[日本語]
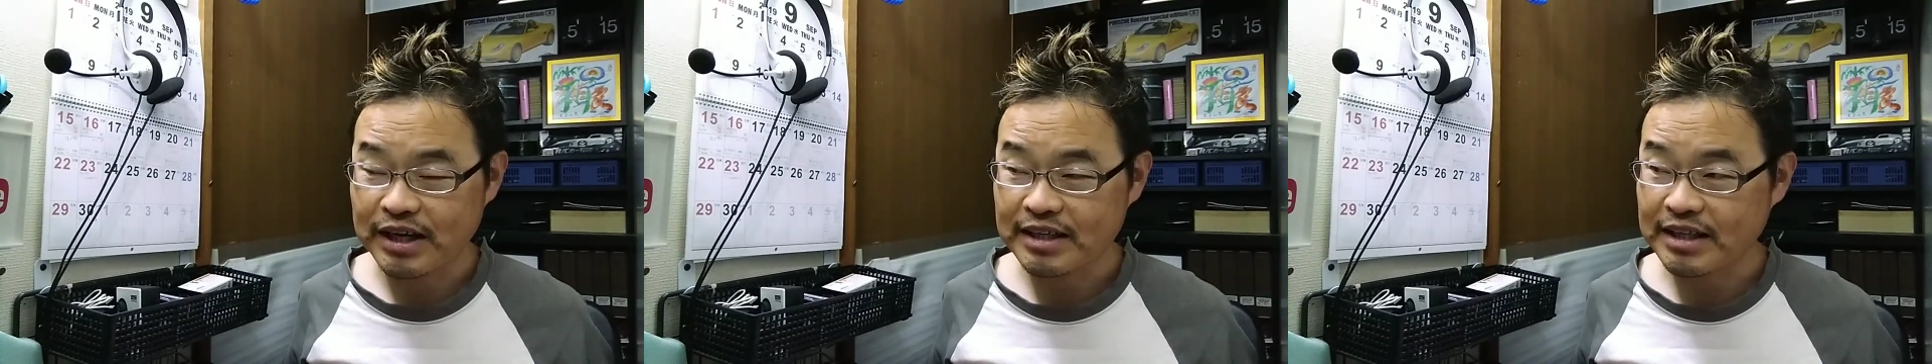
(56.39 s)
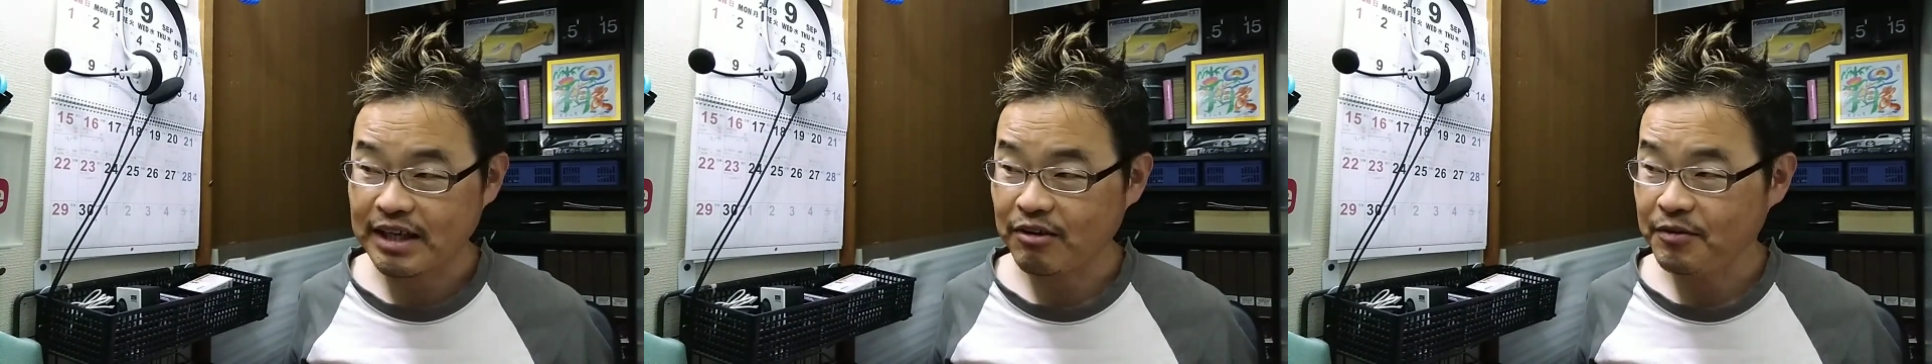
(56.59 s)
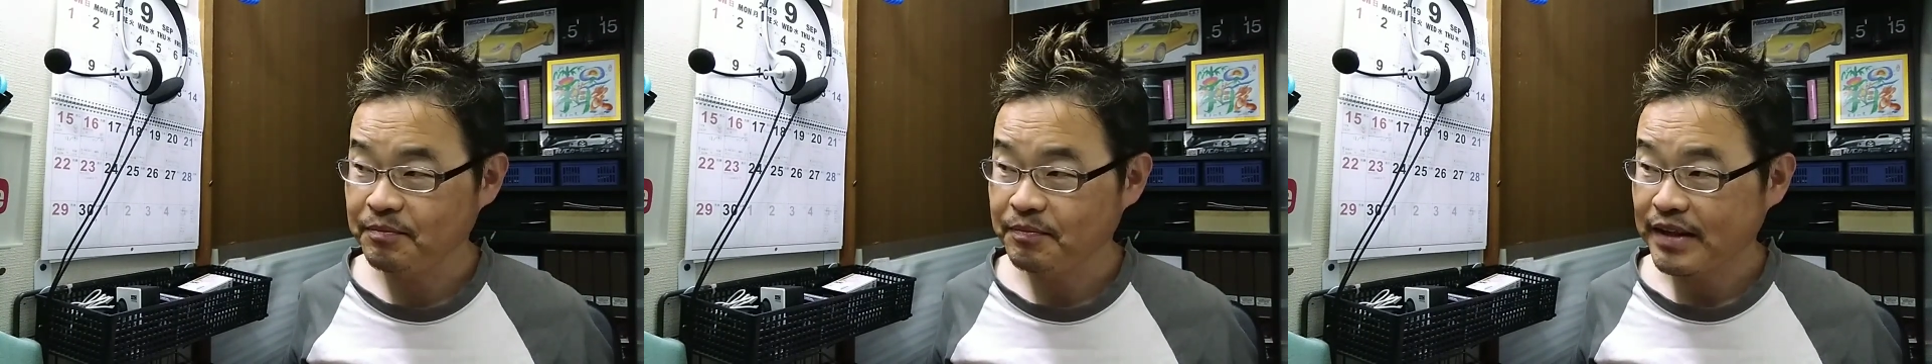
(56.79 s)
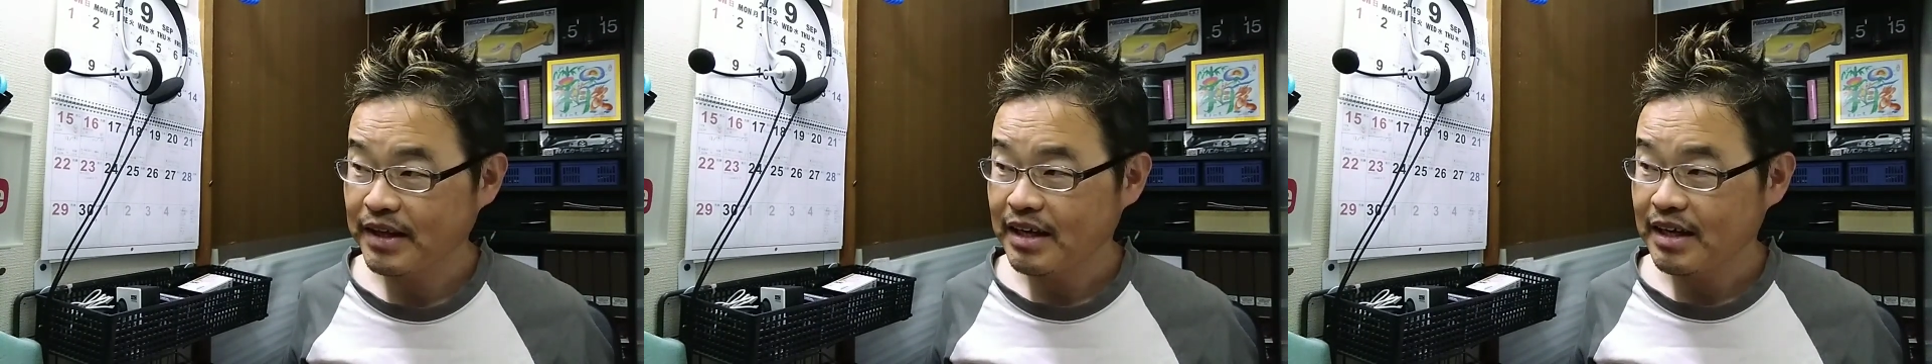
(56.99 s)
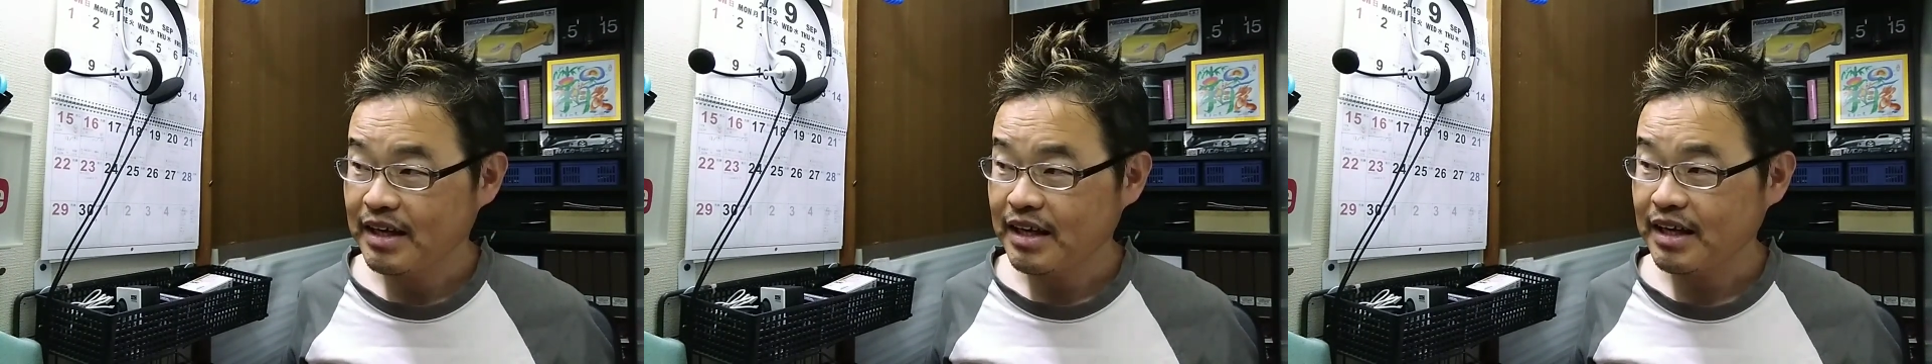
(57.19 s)
なんだろ
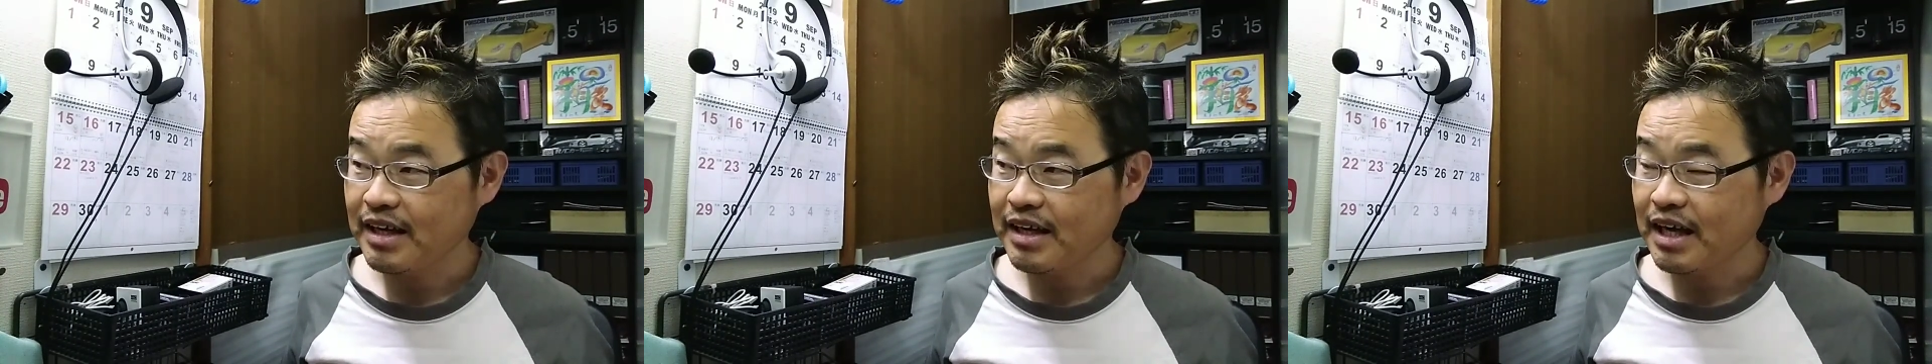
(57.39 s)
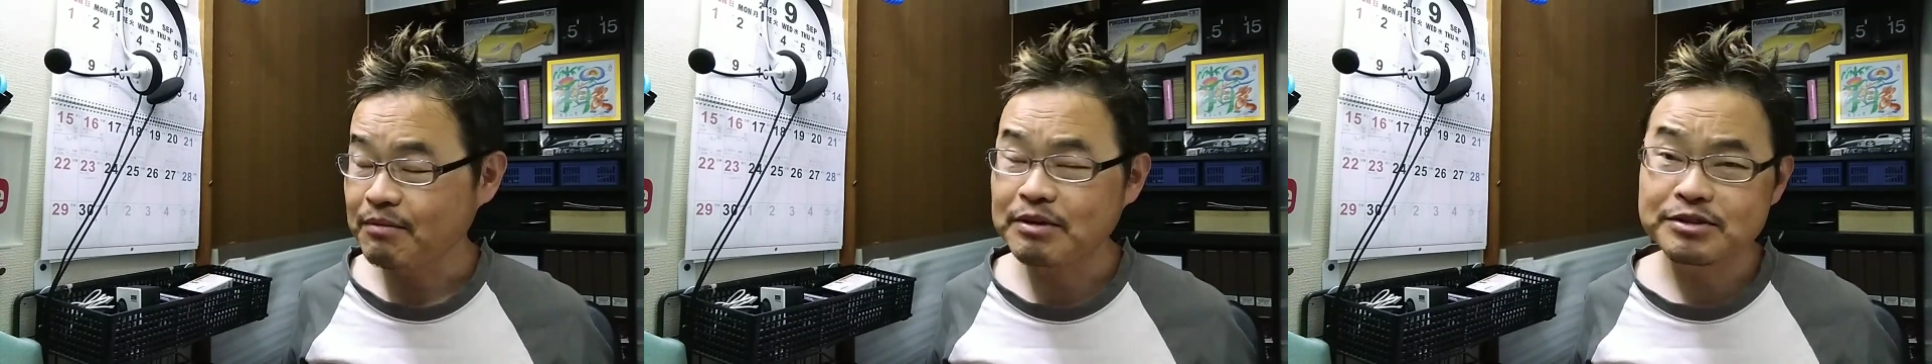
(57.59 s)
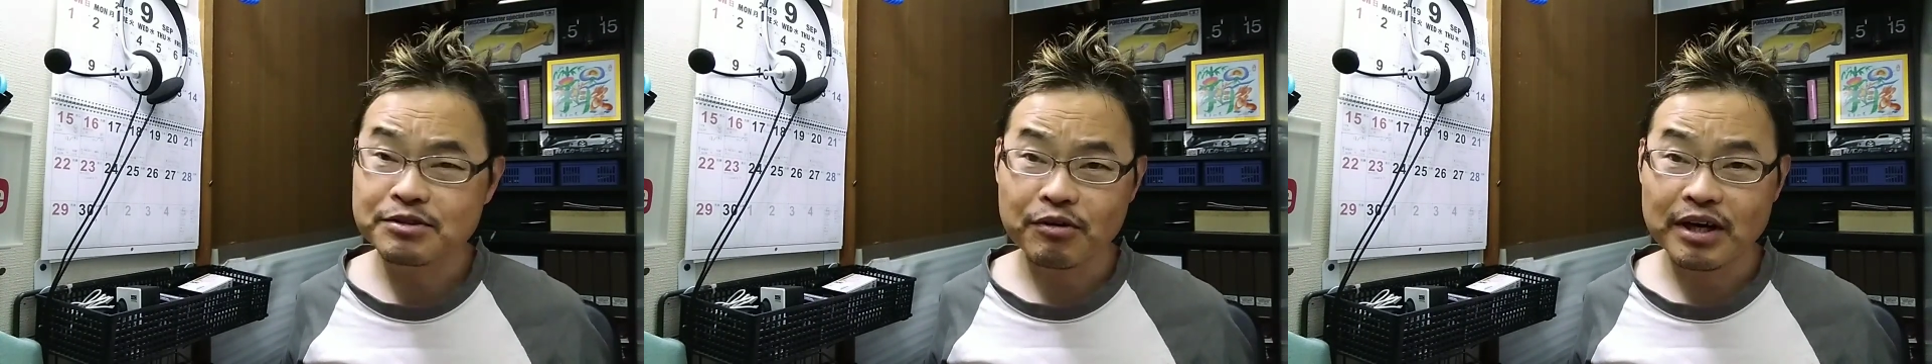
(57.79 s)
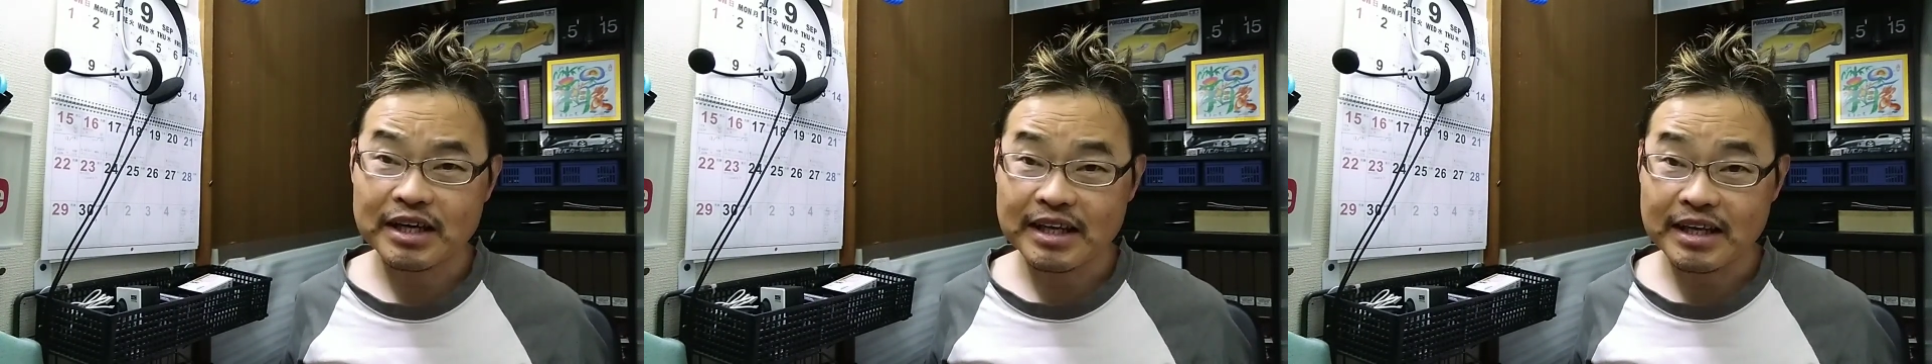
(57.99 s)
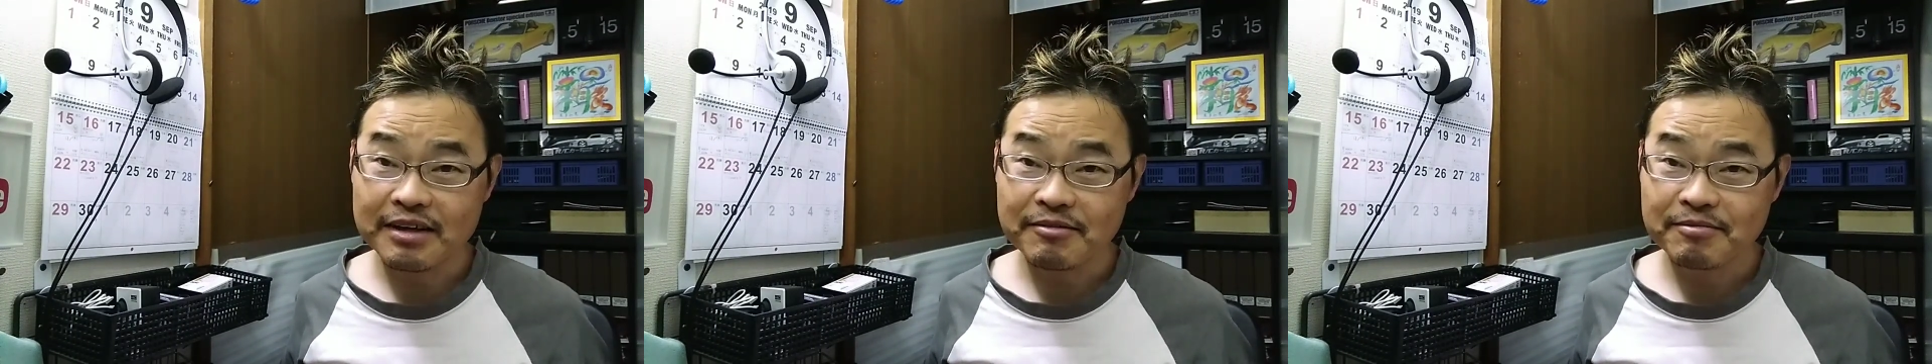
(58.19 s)
う、えー、Amazon
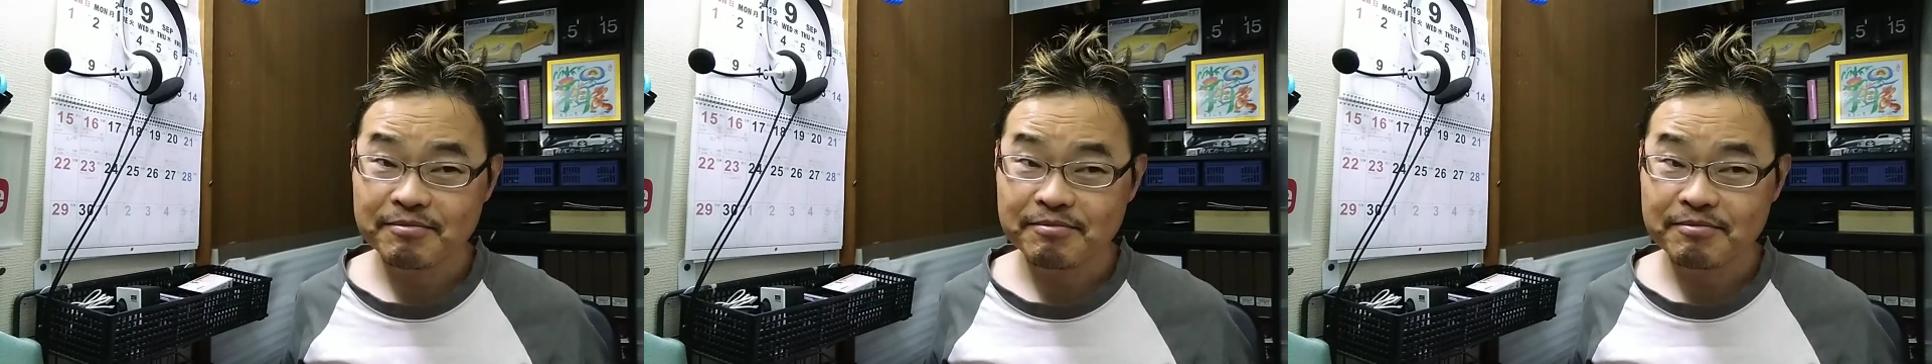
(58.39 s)
がね、